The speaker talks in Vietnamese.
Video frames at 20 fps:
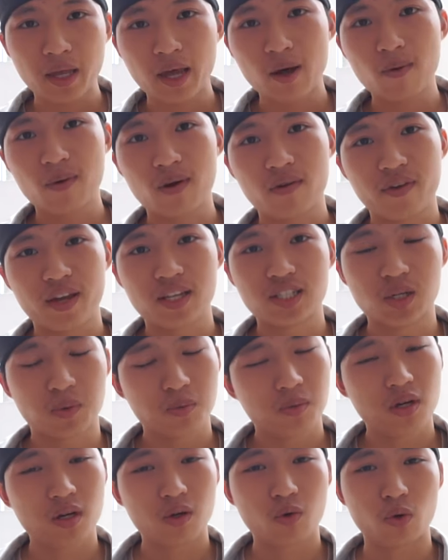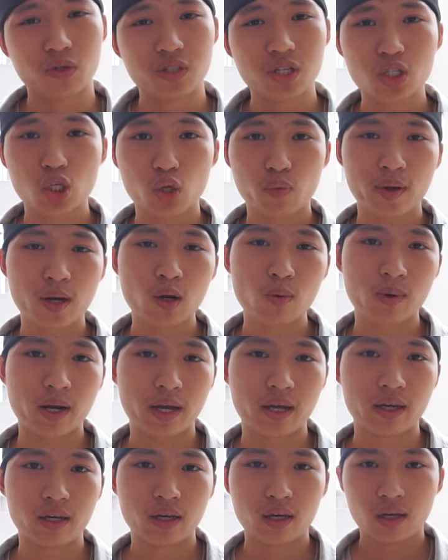theo là về trọng lượng của chiếc Sovelock
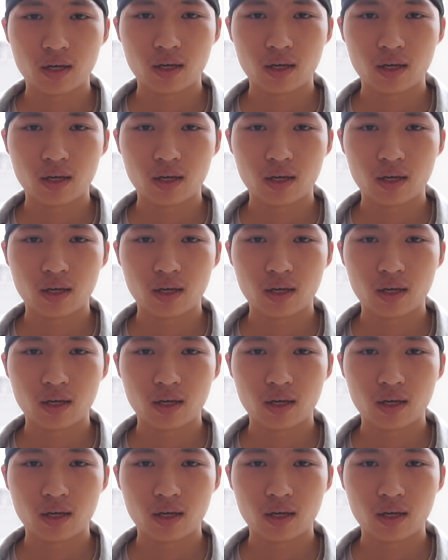này.